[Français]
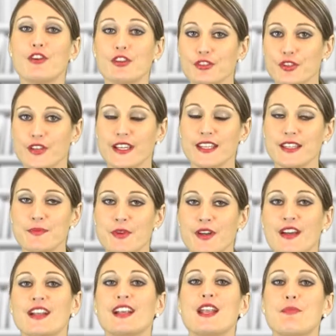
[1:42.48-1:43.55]
votre rythme
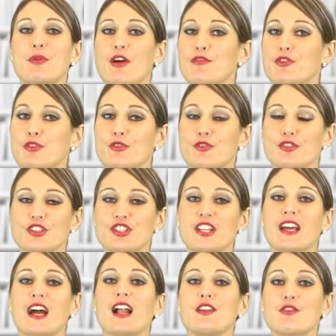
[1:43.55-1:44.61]
l'épreuve de culture
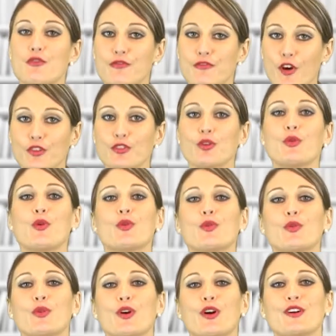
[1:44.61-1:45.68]
générale de votre
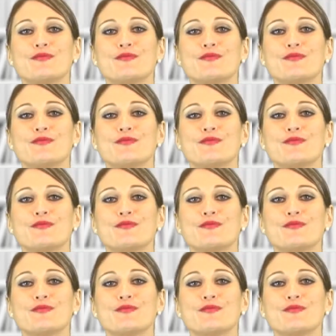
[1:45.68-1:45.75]
concours.